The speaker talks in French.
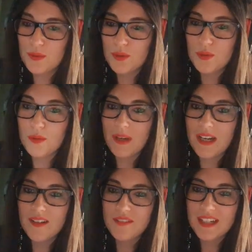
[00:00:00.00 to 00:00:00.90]
Donc du coup, bah
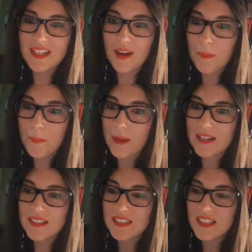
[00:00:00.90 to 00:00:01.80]
là, on va aller en
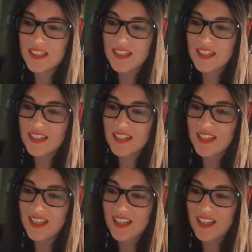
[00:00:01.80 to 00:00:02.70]

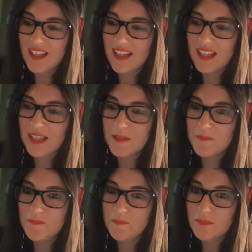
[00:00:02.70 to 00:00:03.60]
partie et...